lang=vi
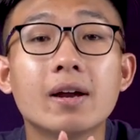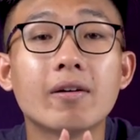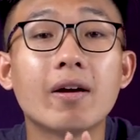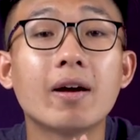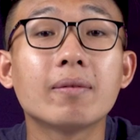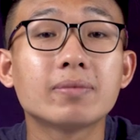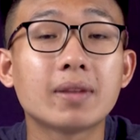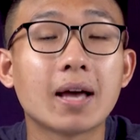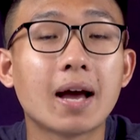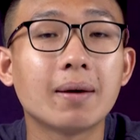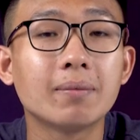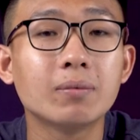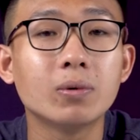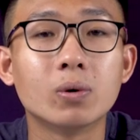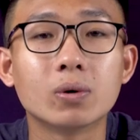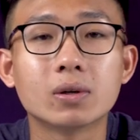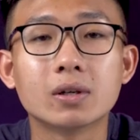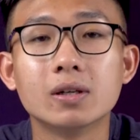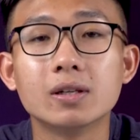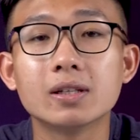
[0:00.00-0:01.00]
RAM 8,
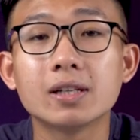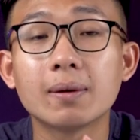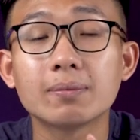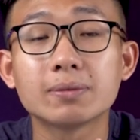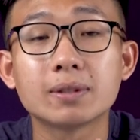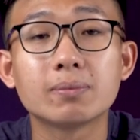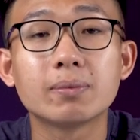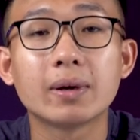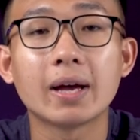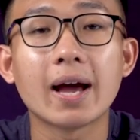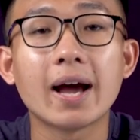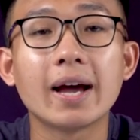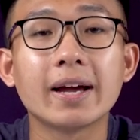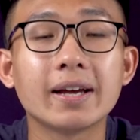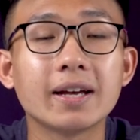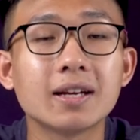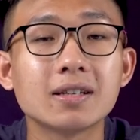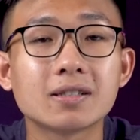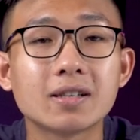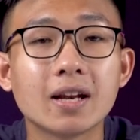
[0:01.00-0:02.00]
ổ cứng
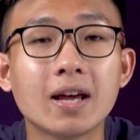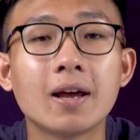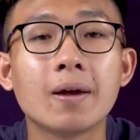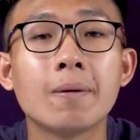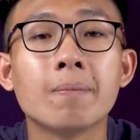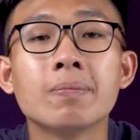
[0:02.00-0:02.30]
512 SSD